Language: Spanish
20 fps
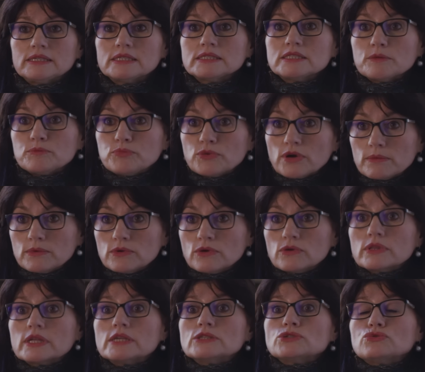ese
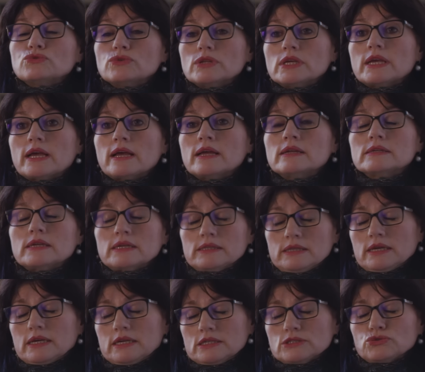pueblo de, en su día, eh,
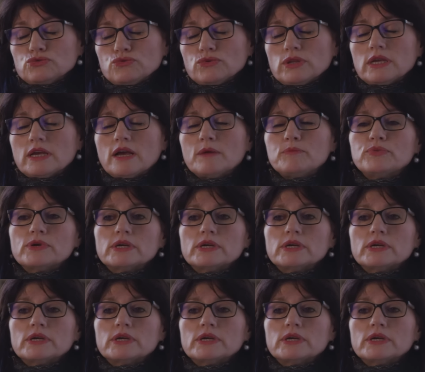de que en su día,